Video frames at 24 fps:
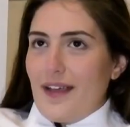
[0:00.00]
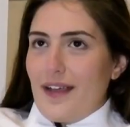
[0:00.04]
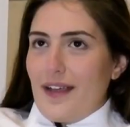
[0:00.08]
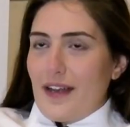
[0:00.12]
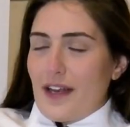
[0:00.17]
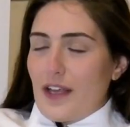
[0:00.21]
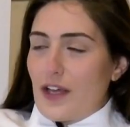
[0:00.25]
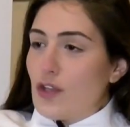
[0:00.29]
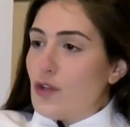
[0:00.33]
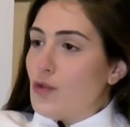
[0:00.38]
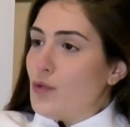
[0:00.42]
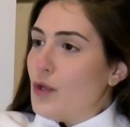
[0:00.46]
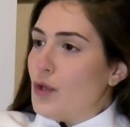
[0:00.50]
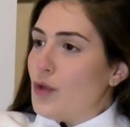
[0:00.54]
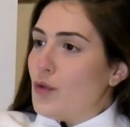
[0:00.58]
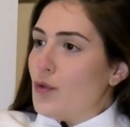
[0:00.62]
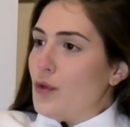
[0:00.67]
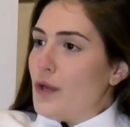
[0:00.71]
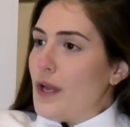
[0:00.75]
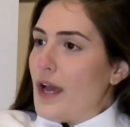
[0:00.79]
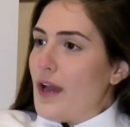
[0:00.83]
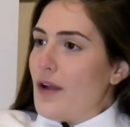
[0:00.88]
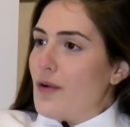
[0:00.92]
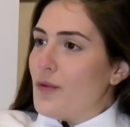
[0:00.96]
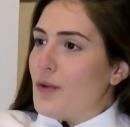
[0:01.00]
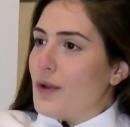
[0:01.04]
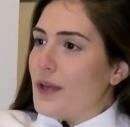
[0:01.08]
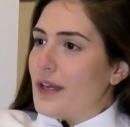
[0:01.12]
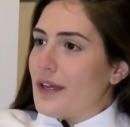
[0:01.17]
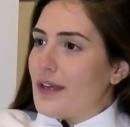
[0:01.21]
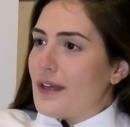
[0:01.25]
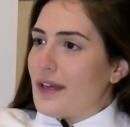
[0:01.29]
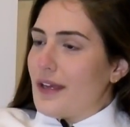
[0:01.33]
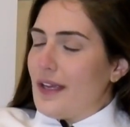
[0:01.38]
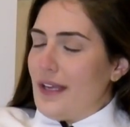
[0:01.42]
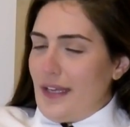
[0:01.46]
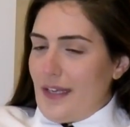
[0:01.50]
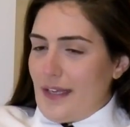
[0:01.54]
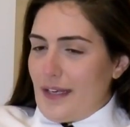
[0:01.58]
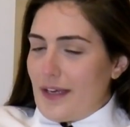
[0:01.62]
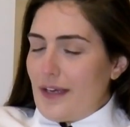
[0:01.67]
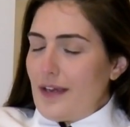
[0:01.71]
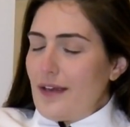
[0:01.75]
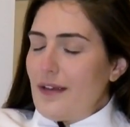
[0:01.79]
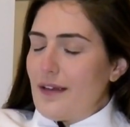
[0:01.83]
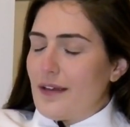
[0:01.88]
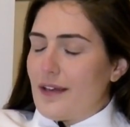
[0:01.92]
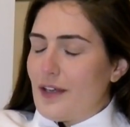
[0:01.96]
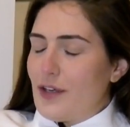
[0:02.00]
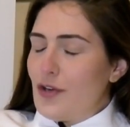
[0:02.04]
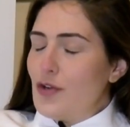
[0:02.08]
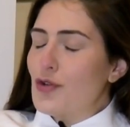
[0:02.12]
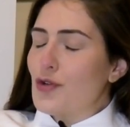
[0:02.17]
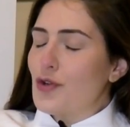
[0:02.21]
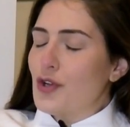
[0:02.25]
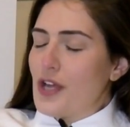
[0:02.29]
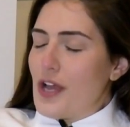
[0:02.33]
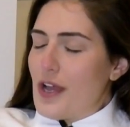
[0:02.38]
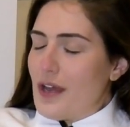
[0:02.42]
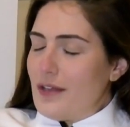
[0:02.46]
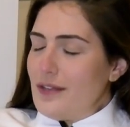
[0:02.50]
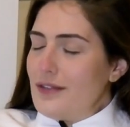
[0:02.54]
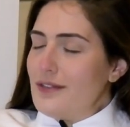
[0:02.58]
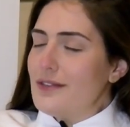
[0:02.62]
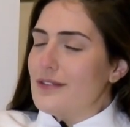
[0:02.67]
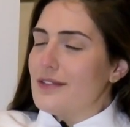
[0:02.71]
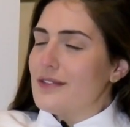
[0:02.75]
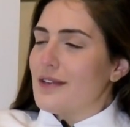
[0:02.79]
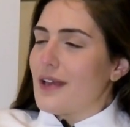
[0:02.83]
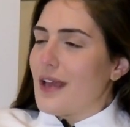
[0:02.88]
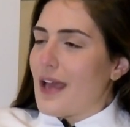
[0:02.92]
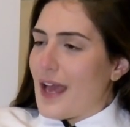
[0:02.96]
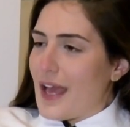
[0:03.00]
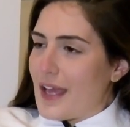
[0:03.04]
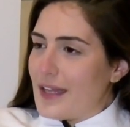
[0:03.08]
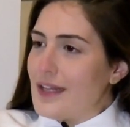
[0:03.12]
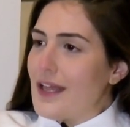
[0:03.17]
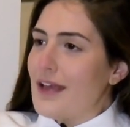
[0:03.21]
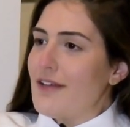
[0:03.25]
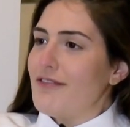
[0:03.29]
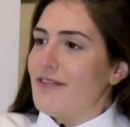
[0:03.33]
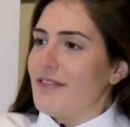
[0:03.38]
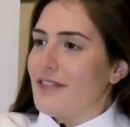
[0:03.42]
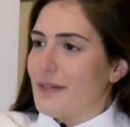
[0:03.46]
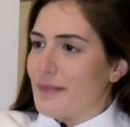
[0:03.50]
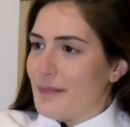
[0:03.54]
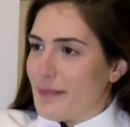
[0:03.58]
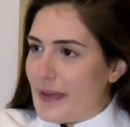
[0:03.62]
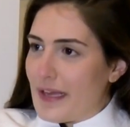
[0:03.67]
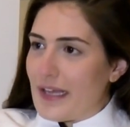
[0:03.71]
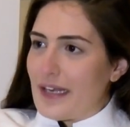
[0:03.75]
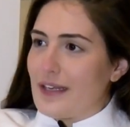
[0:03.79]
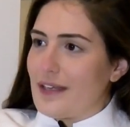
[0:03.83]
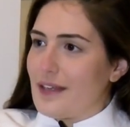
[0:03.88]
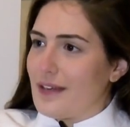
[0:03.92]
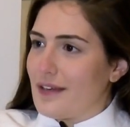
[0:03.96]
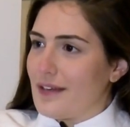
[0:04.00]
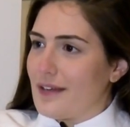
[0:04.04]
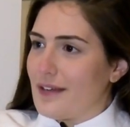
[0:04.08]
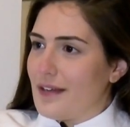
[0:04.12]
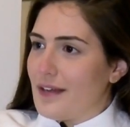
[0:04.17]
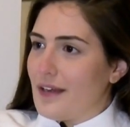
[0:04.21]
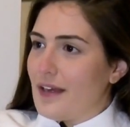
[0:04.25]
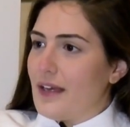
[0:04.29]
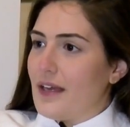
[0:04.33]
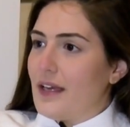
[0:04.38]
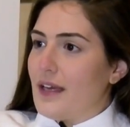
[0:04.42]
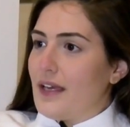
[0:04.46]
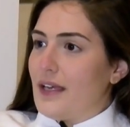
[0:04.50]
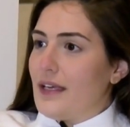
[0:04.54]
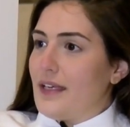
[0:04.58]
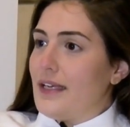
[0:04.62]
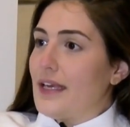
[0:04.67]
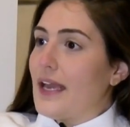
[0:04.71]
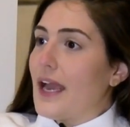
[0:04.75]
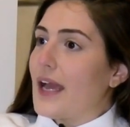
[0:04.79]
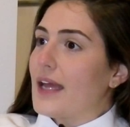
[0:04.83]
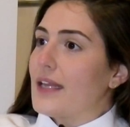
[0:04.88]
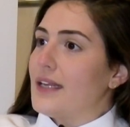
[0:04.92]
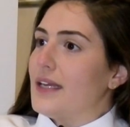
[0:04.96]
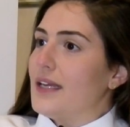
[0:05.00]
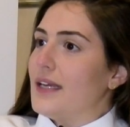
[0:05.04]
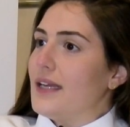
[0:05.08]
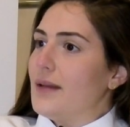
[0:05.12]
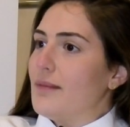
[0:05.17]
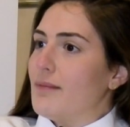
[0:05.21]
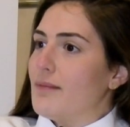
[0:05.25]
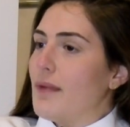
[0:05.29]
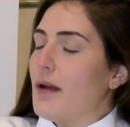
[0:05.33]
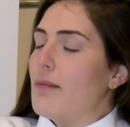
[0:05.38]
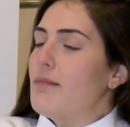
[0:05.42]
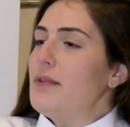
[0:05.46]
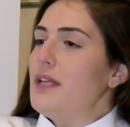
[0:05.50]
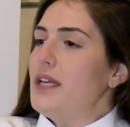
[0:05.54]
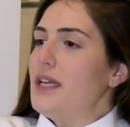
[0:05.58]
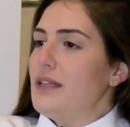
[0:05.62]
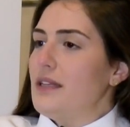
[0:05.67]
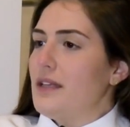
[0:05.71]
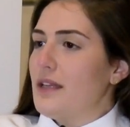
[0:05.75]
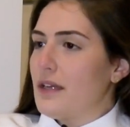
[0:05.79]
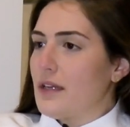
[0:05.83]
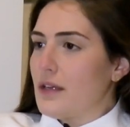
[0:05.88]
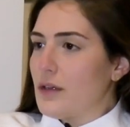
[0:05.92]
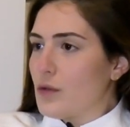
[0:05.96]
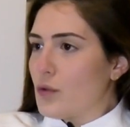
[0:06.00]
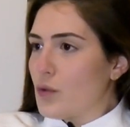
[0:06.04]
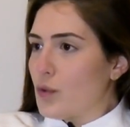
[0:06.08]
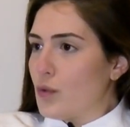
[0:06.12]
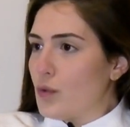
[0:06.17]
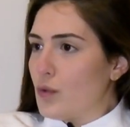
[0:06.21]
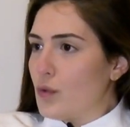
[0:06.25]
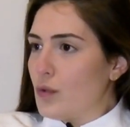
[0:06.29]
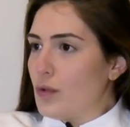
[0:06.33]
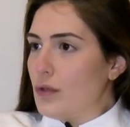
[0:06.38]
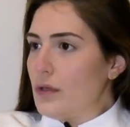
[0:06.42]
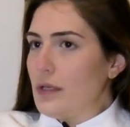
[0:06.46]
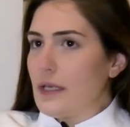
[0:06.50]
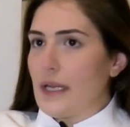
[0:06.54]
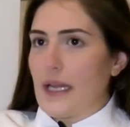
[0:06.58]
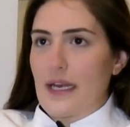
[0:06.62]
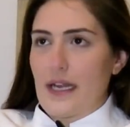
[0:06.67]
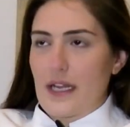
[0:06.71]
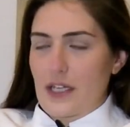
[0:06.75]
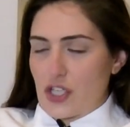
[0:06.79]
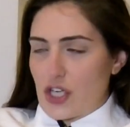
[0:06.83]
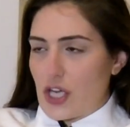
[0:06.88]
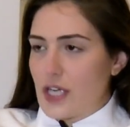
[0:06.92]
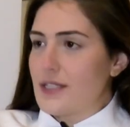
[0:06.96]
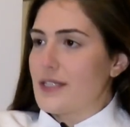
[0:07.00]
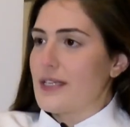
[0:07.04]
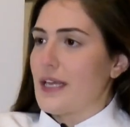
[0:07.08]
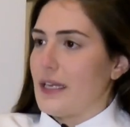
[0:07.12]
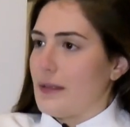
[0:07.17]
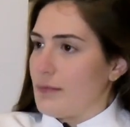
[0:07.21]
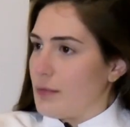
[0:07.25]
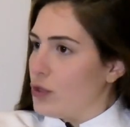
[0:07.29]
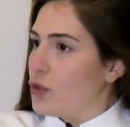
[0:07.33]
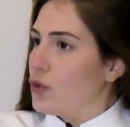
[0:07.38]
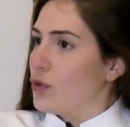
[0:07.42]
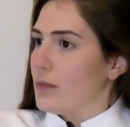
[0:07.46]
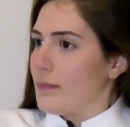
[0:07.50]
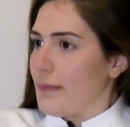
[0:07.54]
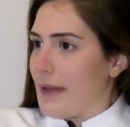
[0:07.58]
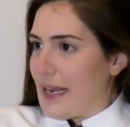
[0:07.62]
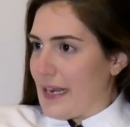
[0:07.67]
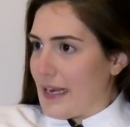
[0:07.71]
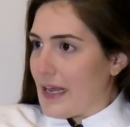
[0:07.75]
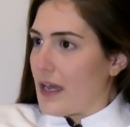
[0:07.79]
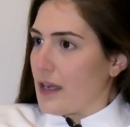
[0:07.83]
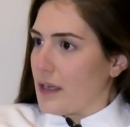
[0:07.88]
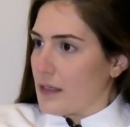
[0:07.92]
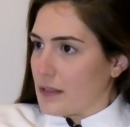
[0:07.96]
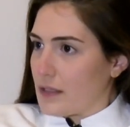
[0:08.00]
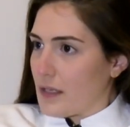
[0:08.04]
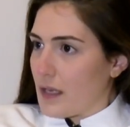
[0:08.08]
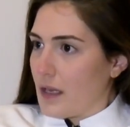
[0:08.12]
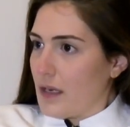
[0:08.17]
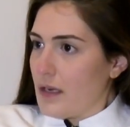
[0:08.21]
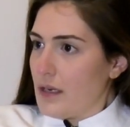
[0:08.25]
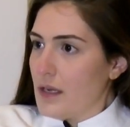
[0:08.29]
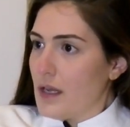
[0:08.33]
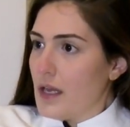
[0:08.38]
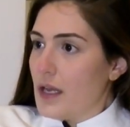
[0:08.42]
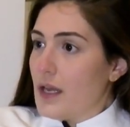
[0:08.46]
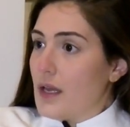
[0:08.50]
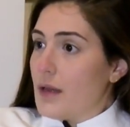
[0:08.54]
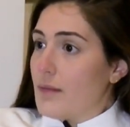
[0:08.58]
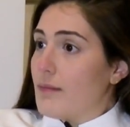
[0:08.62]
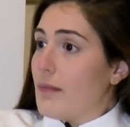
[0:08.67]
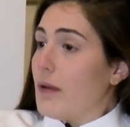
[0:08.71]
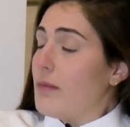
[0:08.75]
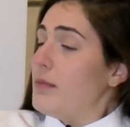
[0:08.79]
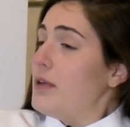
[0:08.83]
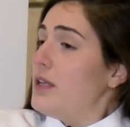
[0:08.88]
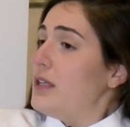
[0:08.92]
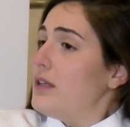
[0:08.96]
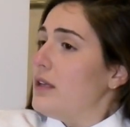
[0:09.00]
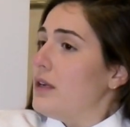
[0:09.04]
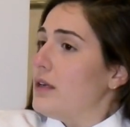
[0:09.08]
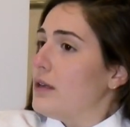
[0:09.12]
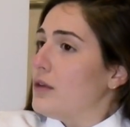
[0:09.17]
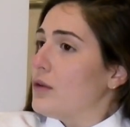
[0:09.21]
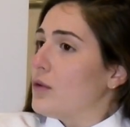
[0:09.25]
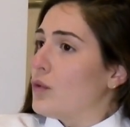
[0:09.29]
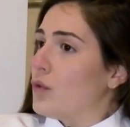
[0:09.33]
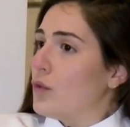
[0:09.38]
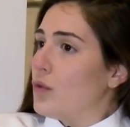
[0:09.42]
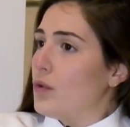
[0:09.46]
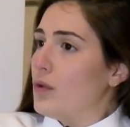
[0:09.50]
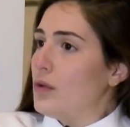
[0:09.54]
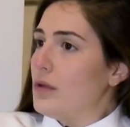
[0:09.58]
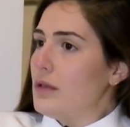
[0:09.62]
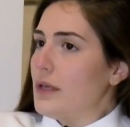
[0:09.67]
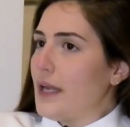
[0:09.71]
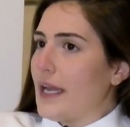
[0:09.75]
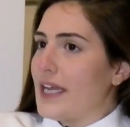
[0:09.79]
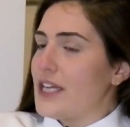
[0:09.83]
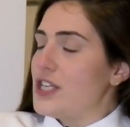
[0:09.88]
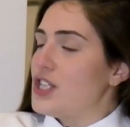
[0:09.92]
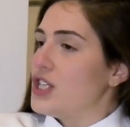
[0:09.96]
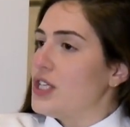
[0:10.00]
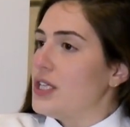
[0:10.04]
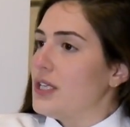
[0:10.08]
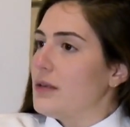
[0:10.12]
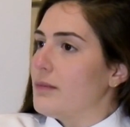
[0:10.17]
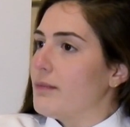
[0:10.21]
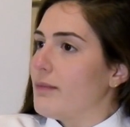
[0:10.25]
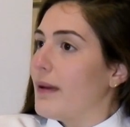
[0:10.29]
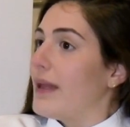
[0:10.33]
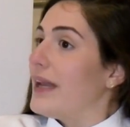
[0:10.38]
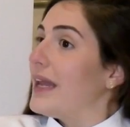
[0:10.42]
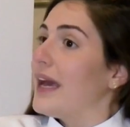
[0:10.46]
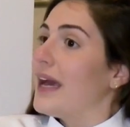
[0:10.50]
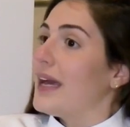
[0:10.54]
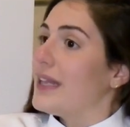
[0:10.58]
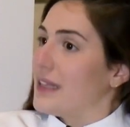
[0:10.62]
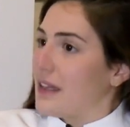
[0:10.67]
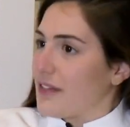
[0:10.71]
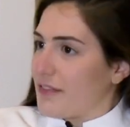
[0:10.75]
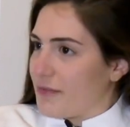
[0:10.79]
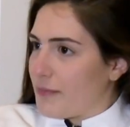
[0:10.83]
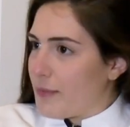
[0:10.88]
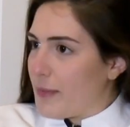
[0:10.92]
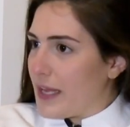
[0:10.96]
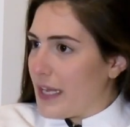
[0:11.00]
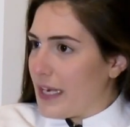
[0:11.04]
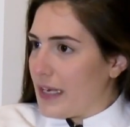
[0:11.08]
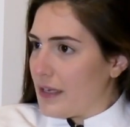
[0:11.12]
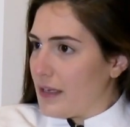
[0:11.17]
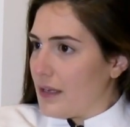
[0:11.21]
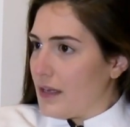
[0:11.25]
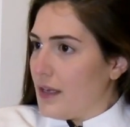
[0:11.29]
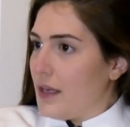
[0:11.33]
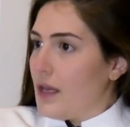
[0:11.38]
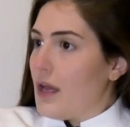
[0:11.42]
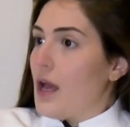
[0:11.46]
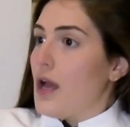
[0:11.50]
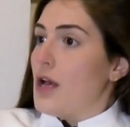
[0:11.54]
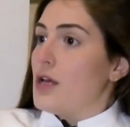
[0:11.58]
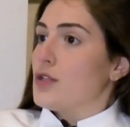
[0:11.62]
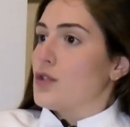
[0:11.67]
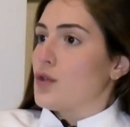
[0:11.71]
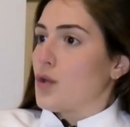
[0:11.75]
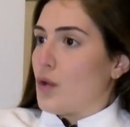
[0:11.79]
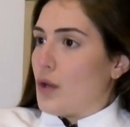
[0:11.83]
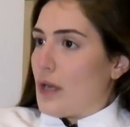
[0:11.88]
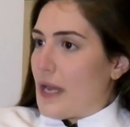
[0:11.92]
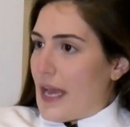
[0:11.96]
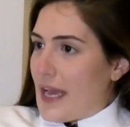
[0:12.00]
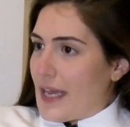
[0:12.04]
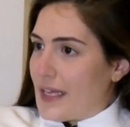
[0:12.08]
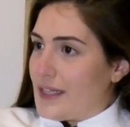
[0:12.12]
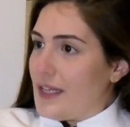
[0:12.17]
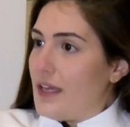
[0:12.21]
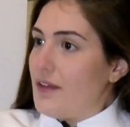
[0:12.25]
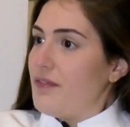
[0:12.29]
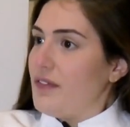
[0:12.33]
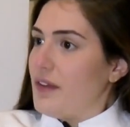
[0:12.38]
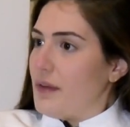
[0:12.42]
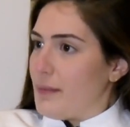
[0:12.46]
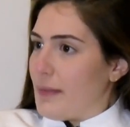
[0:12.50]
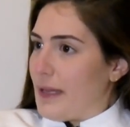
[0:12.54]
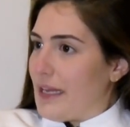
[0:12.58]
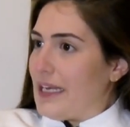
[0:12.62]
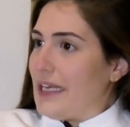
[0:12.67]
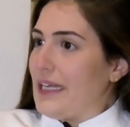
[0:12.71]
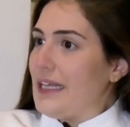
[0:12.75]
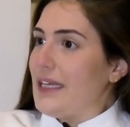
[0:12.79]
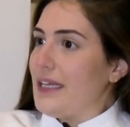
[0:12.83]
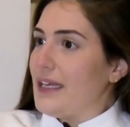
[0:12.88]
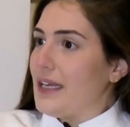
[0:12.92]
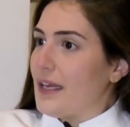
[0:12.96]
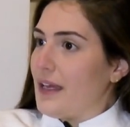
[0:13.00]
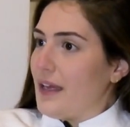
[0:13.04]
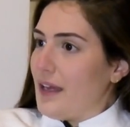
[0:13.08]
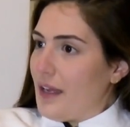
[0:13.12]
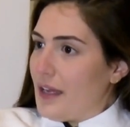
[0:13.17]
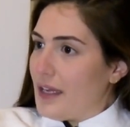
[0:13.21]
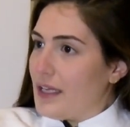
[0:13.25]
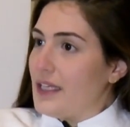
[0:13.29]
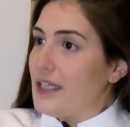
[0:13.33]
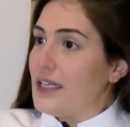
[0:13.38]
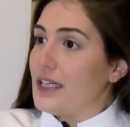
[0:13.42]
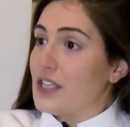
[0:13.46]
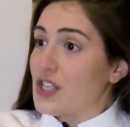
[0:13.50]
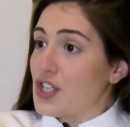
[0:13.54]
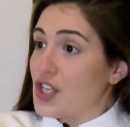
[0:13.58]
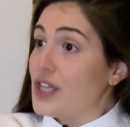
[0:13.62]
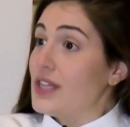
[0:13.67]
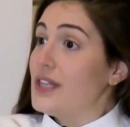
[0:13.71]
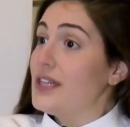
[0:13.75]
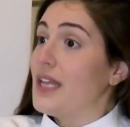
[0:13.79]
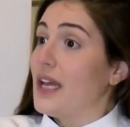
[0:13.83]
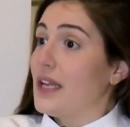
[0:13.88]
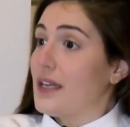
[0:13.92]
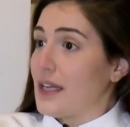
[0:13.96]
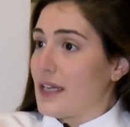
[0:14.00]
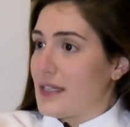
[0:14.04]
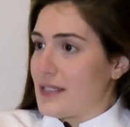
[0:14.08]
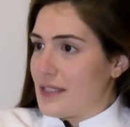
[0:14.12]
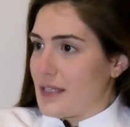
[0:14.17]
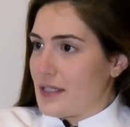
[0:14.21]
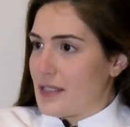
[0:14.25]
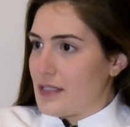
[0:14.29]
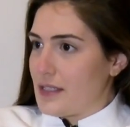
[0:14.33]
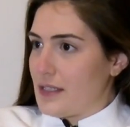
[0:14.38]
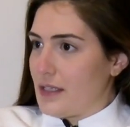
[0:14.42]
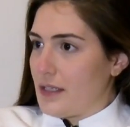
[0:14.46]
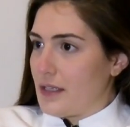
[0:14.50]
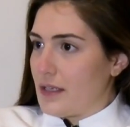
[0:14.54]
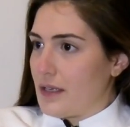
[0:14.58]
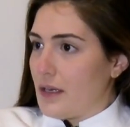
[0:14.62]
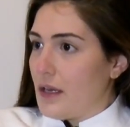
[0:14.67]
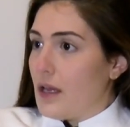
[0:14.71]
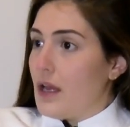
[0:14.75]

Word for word: الخطوه الاولى هو هي انه نحط هدف مالي يعني ما بنقدر نكون للاشخاص يلي بدهم مال اكثر ما بنقدر نكون عايشين بلا هدف مالي سو so, الاهداف الماليه هي جدا اساسيه